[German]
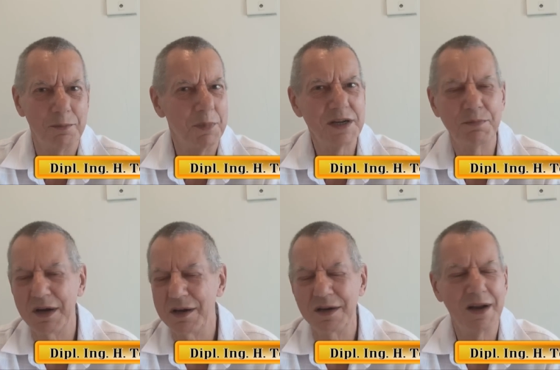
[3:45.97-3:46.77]

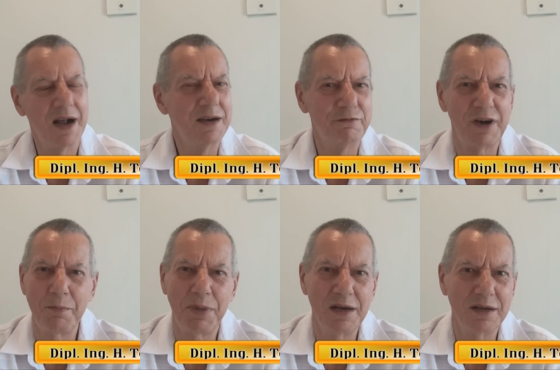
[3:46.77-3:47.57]
manchmal in allen
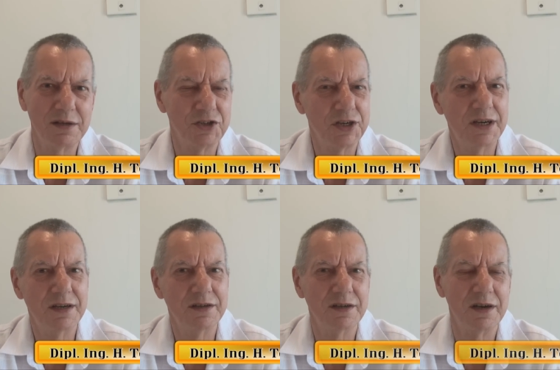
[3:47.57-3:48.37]
Farbpaletten
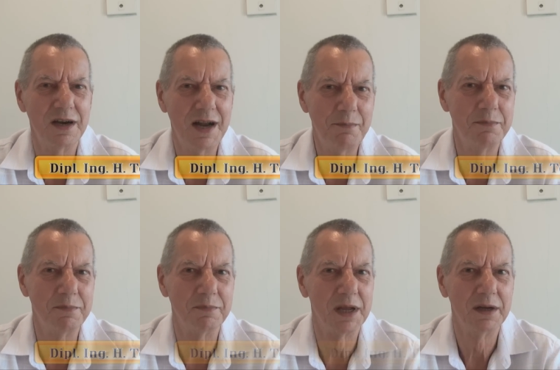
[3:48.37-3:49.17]
schillernden Lampen